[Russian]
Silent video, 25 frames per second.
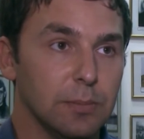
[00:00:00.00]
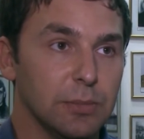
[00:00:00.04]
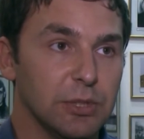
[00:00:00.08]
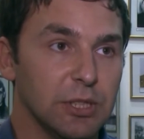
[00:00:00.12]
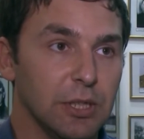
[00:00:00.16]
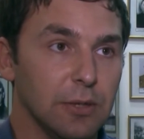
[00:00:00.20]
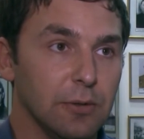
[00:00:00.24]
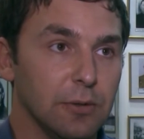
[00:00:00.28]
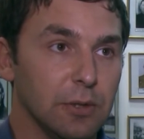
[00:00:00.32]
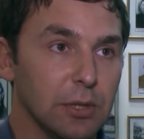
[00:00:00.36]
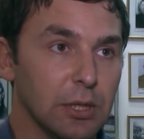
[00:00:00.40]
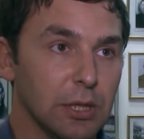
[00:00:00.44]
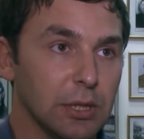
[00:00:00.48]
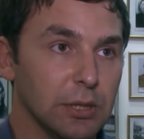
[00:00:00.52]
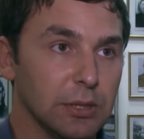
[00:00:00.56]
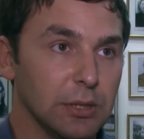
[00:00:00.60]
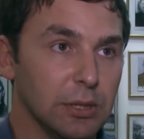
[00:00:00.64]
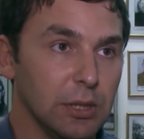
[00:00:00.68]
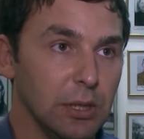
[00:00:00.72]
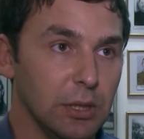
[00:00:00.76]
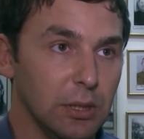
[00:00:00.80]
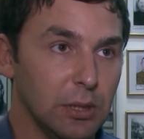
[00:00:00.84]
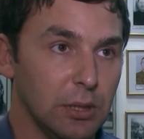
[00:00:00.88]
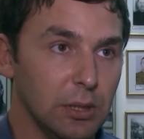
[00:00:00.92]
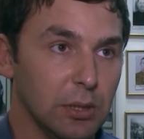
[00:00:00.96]
Северной
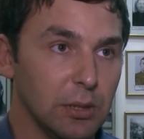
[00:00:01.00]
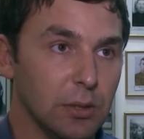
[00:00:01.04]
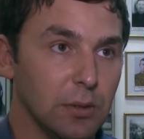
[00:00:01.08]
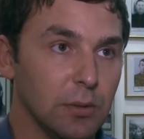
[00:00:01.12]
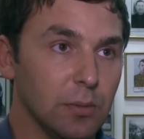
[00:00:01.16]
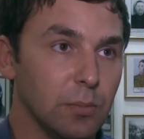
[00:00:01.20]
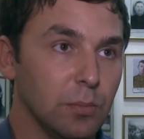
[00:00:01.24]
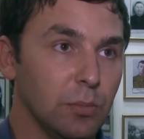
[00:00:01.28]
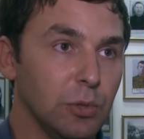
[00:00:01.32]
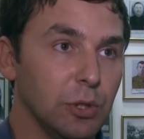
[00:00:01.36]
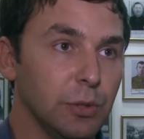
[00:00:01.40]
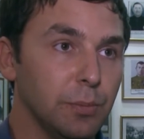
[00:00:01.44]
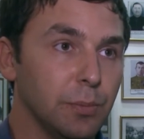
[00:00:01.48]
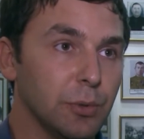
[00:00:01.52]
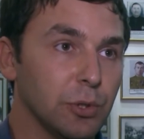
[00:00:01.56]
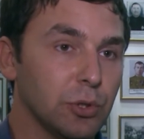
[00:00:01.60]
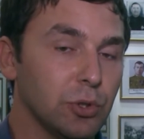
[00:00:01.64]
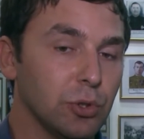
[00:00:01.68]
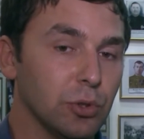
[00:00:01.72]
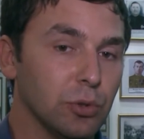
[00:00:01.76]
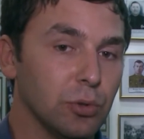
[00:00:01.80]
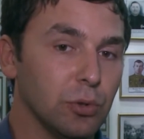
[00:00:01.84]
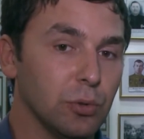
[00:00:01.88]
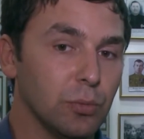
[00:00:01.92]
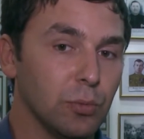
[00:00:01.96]
Осетии. Был
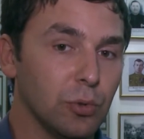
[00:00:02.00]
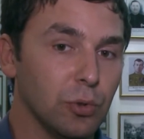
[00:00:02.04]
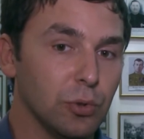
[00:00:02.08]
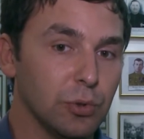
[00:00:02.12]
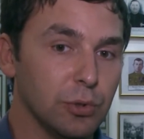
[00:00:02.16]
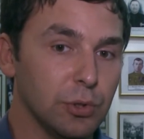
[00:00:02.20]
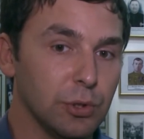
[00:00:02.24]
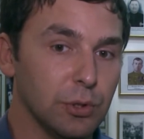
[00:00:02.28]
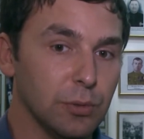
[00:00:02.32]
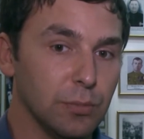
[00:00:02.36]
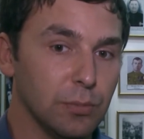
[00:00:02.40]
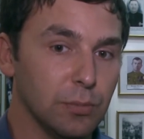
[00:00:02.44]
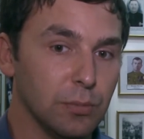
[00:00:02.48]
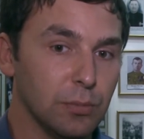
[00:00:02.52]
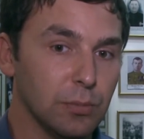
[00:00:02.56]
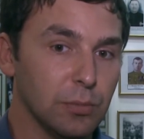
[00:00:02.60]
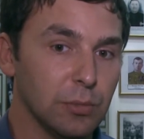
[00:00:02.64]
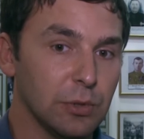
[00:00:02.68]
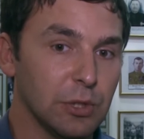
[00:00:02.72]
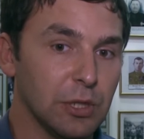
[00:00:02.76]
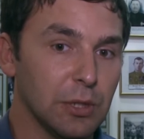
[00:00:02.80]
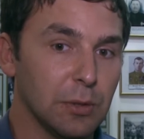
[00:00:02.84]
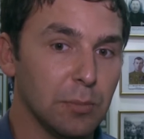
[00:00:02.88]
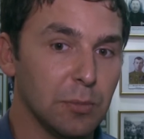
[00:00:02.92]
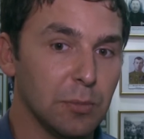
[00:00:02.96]
почетным гостем на